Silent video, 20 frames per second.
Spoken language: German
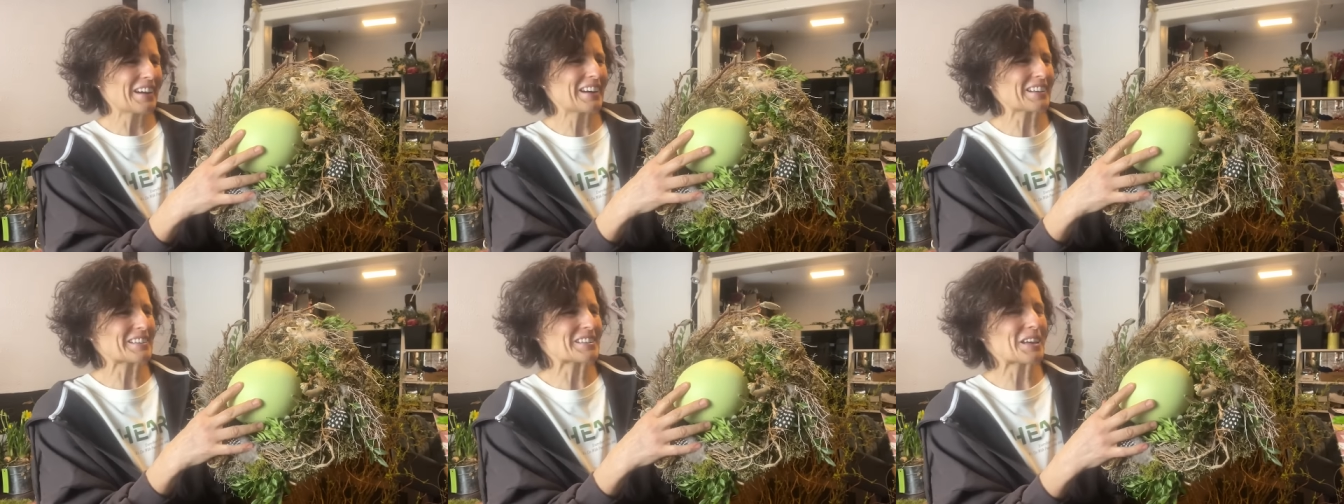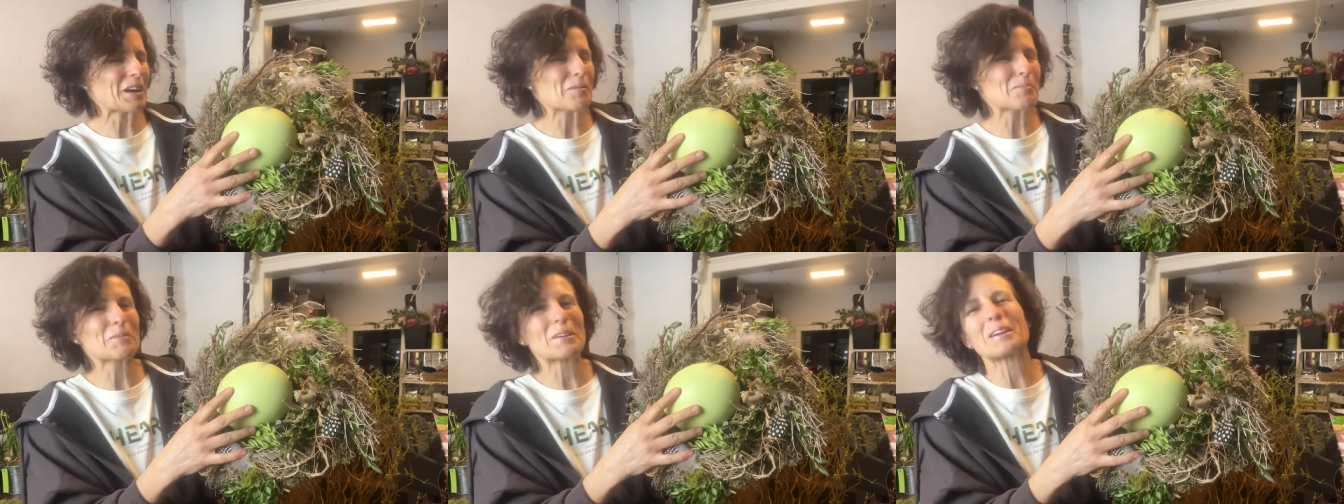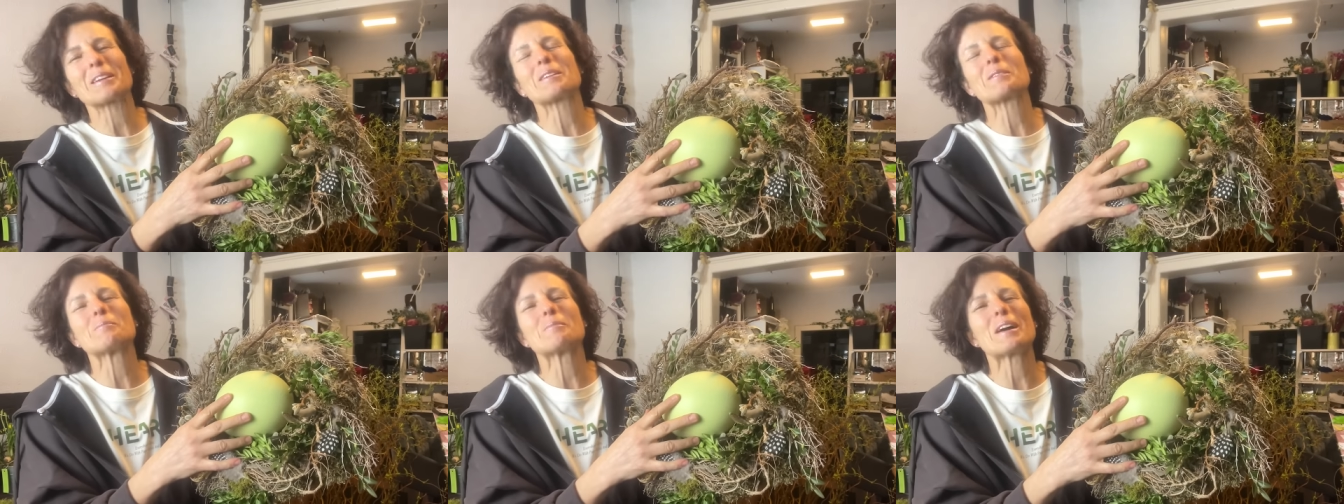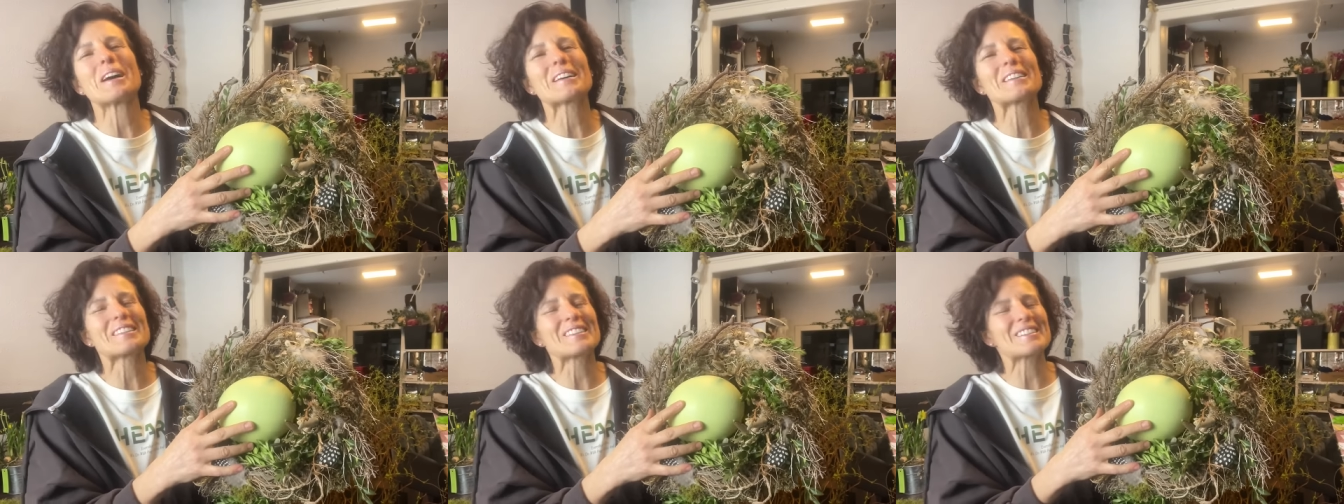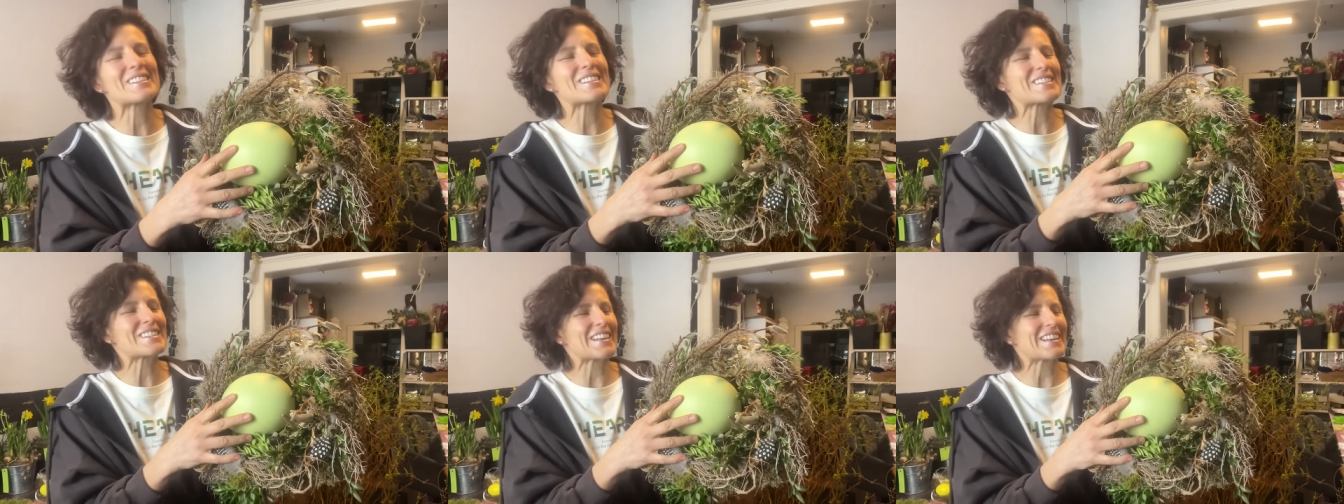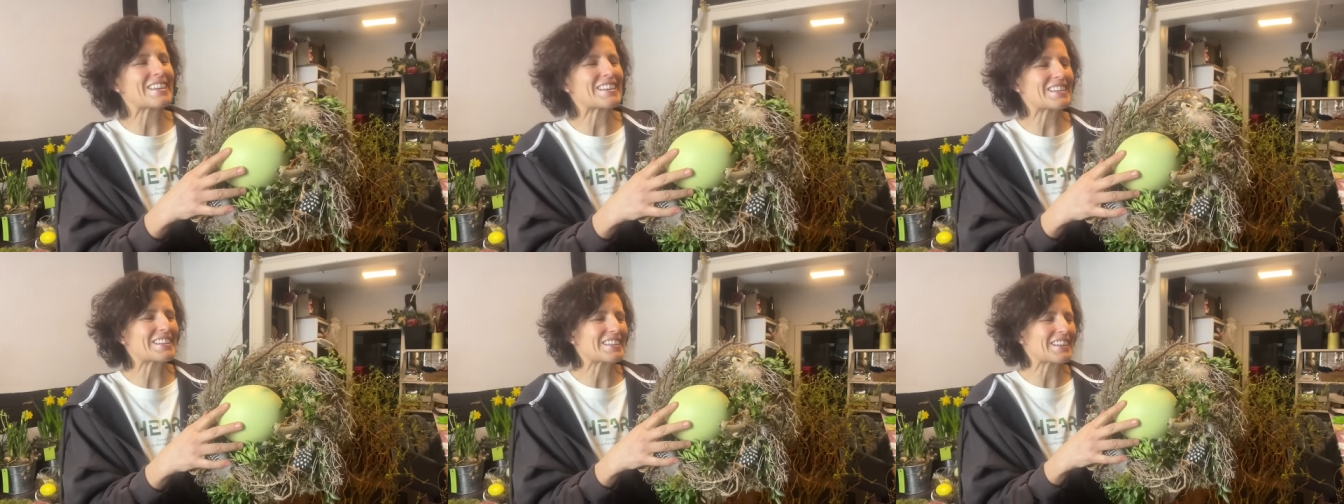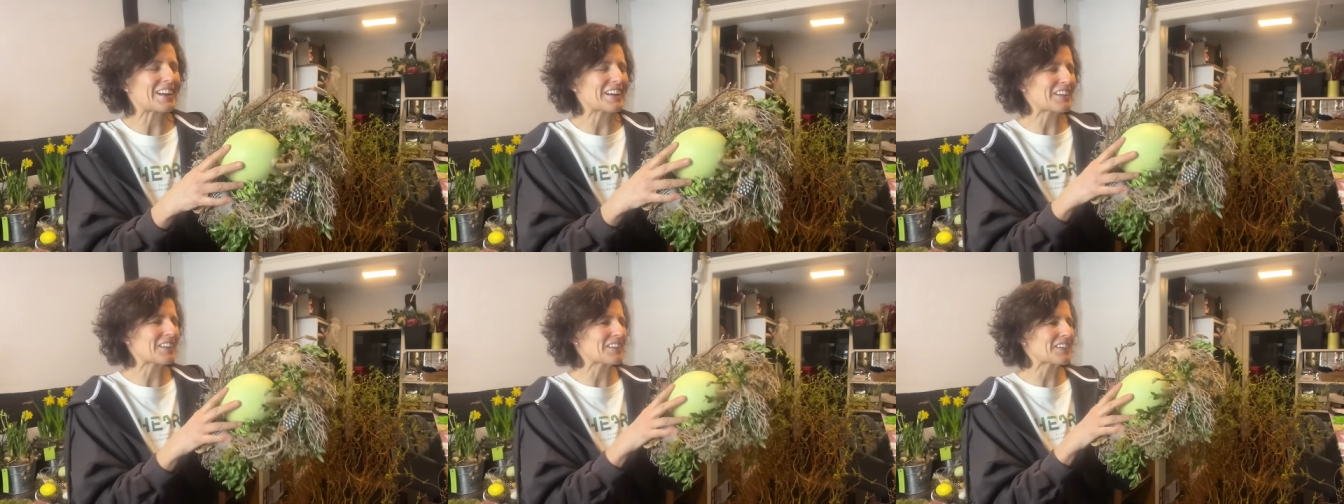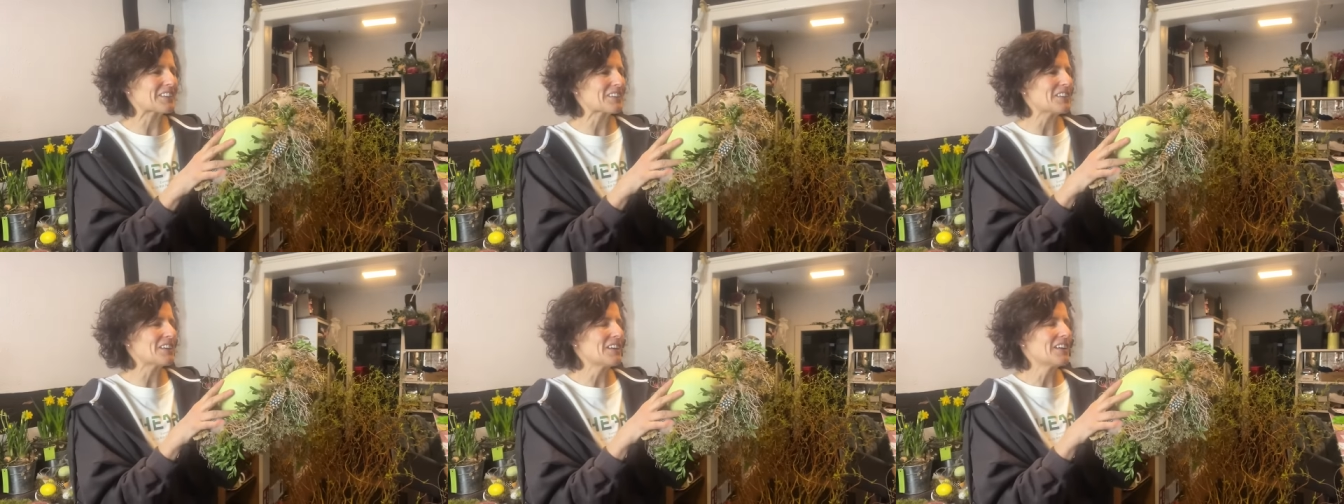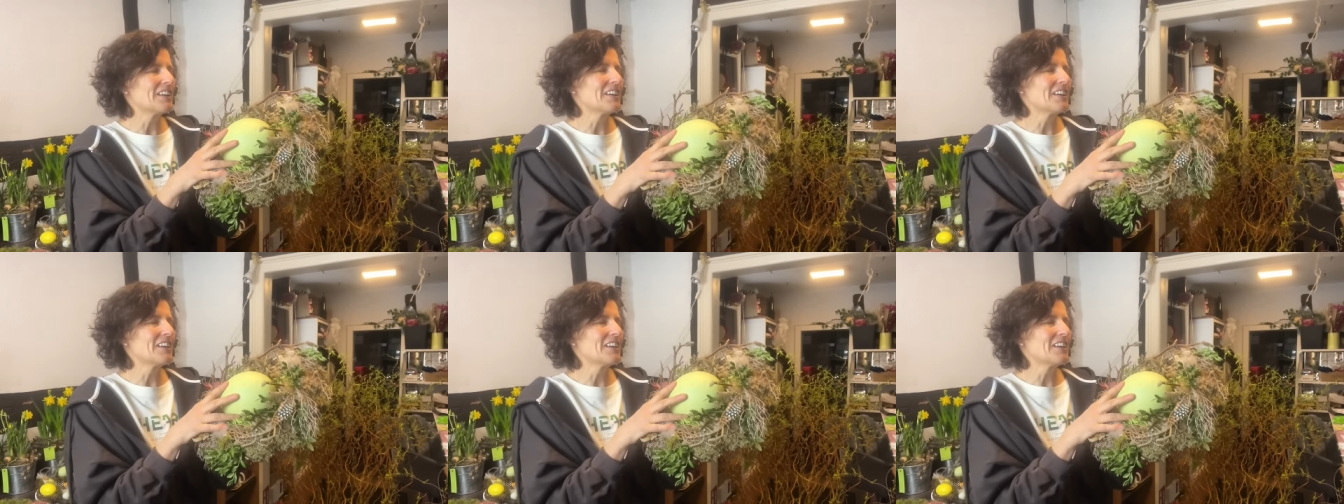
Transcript: hat einen Abgang gemacht. Das ist echt lang her,